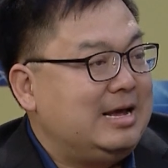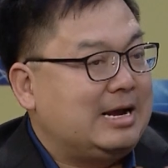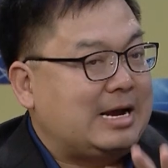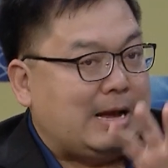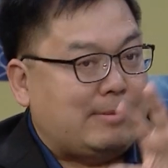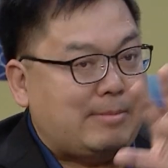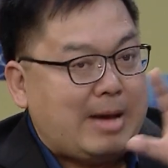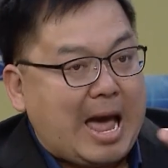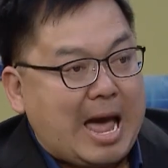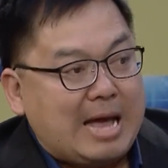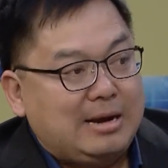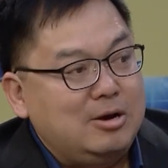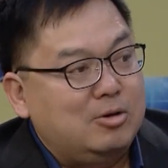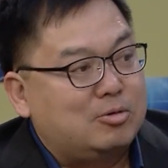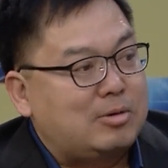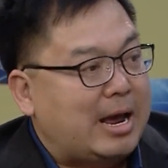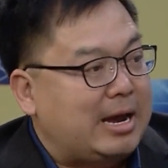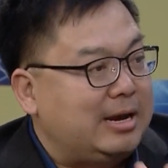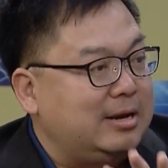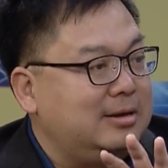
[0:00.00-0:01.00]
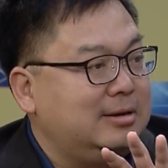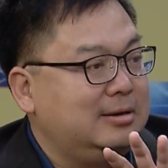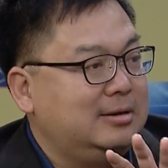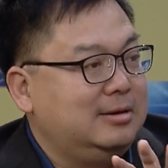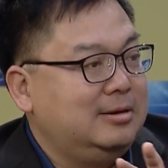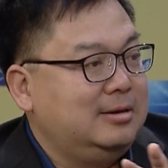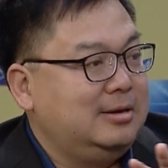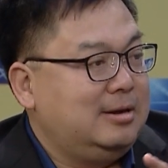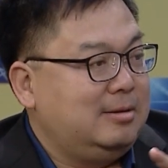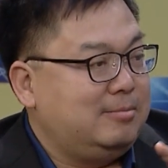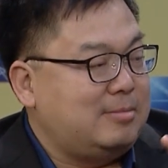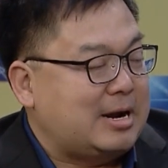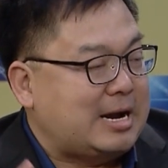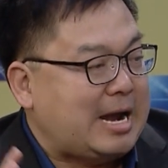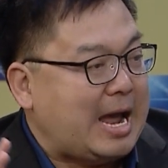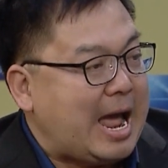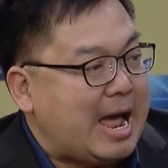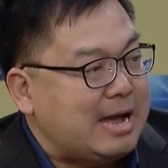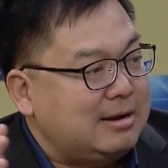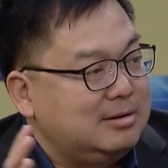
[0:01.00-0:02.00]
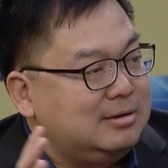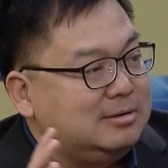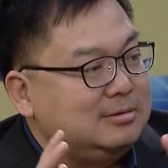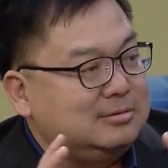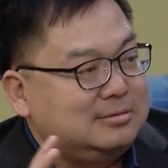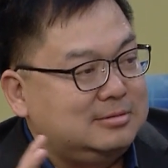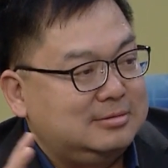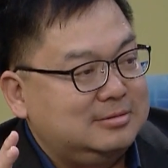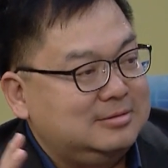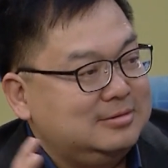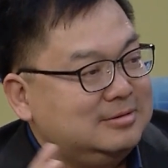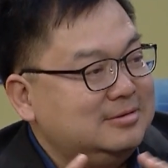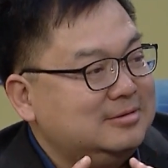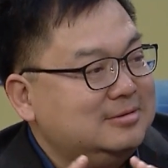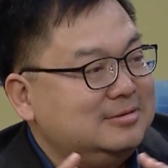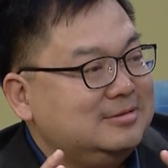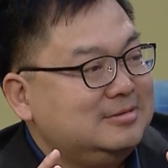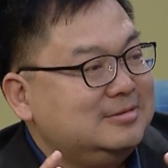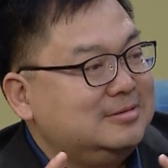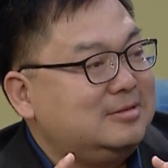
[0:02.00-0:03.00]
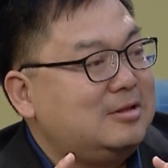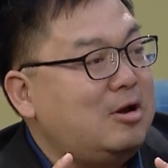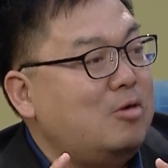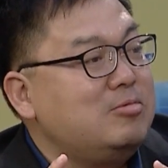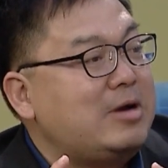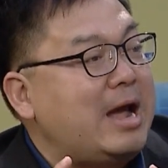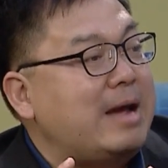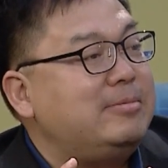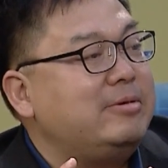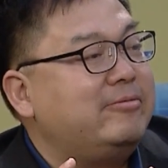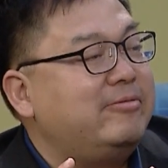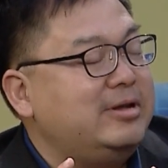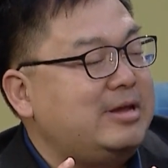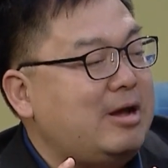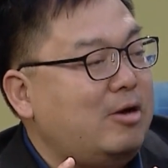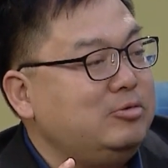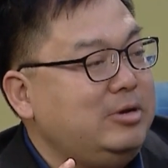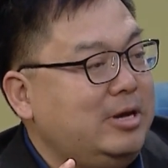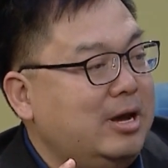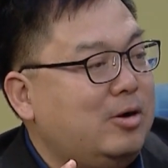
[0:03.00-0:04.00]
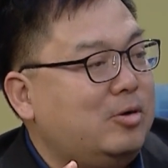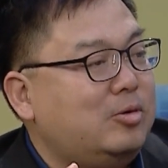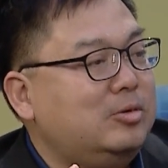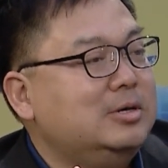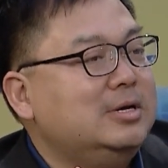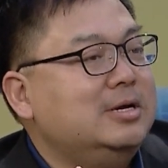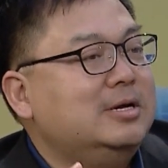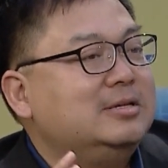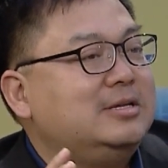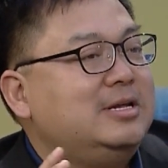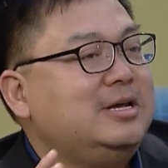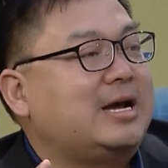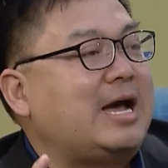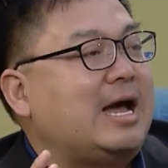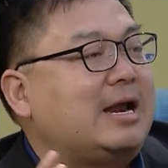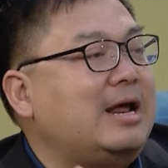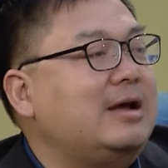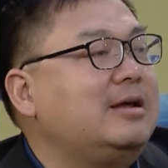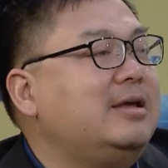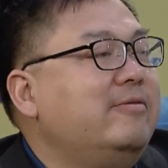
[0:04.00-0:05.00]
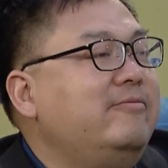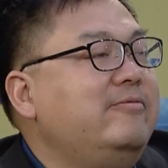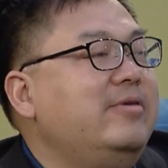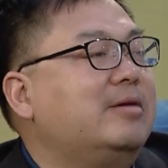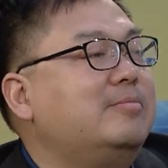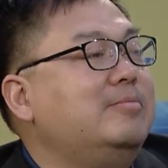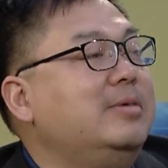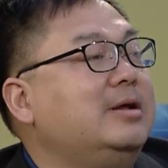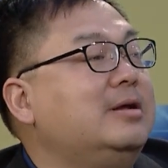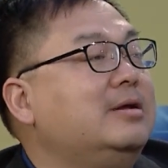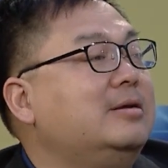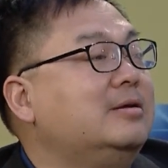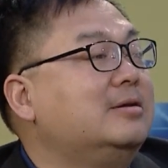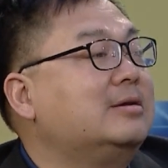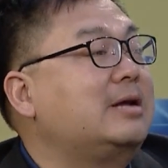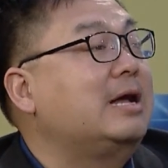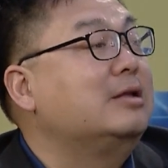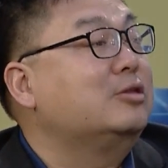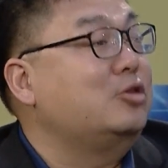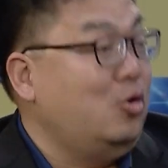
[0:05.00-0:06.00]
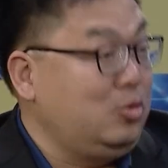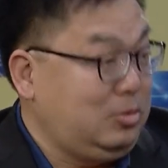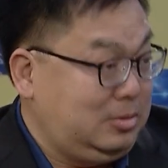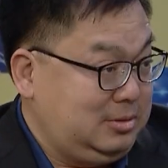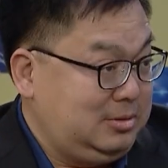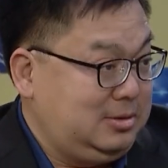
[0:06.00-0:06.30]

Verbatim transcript: cả ba điều này mà càng lồng ghép được với nhau nhiều thì khả năng kiếm việc mình càng tốt